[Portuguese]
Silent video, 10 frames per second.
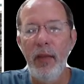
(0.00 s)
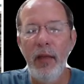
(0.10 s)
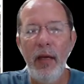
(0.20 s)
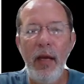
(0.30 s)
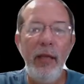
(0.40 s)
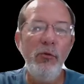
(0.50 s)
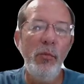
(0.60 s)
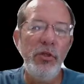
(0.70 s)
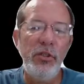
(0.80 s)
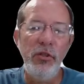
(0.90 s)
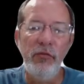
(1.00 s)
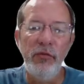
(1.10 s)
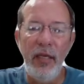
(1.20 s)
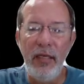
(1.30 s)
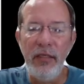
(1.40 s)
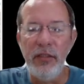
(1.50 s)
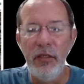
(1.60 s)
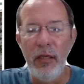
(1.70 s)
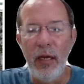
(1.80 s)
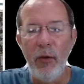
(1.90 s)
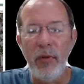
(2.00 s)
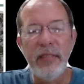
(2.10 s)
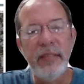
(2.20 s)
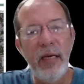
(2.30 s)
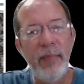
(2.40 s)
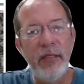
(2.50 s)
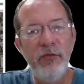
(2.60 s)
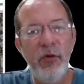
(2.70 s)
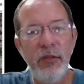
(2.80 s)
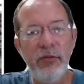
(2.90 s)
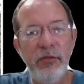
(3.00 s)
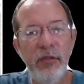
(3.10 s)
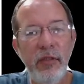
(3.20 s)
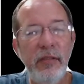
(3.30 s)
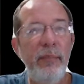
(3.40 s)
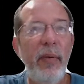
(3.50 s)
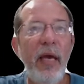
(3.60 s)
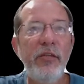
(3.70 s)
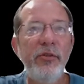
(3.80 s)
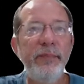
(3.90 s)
Aí o objetivo dele de alcançar mais votos se perde.